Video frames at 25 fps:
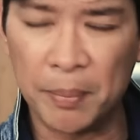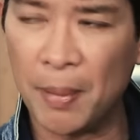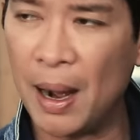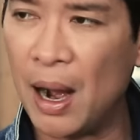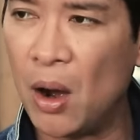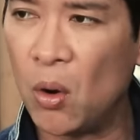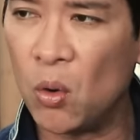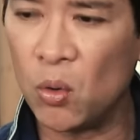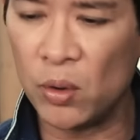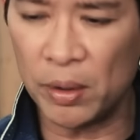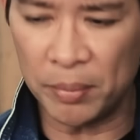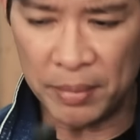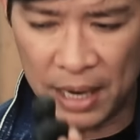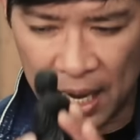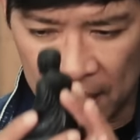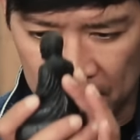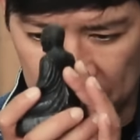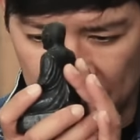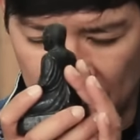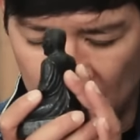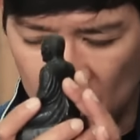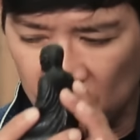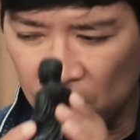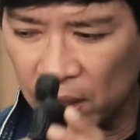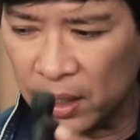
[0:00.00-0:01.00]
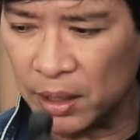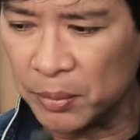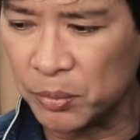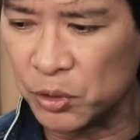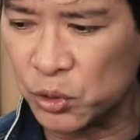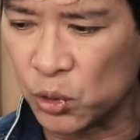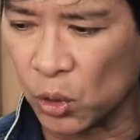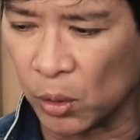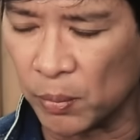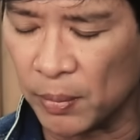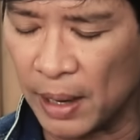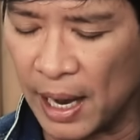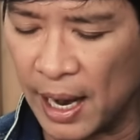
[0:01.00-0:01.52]
เบาน้ำหนักเบานะท่านผู้ช
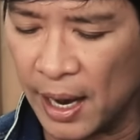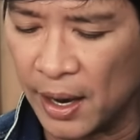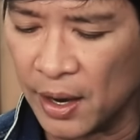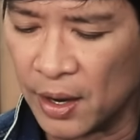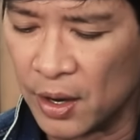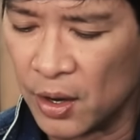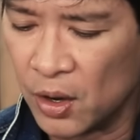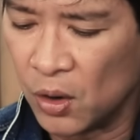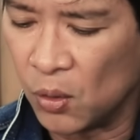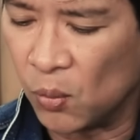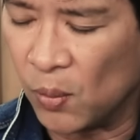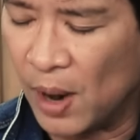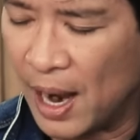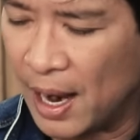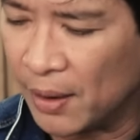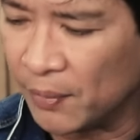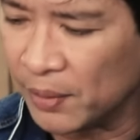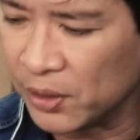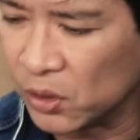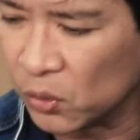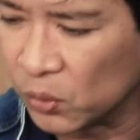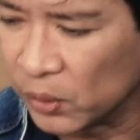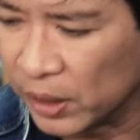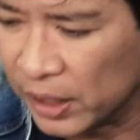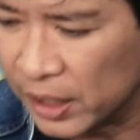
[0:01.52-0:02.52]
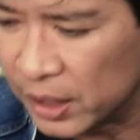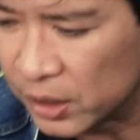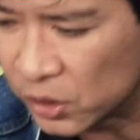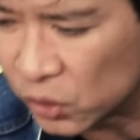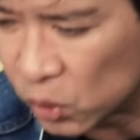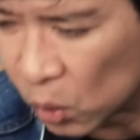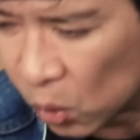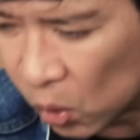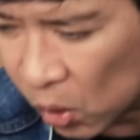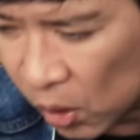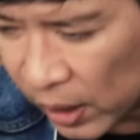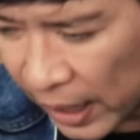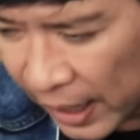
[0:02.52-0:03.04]
มอ่ะวางไว้ตรงนี้โช
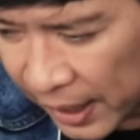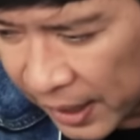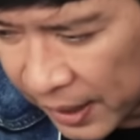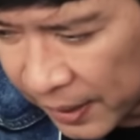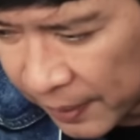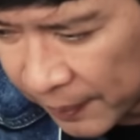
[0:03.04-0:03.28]
ว์กัน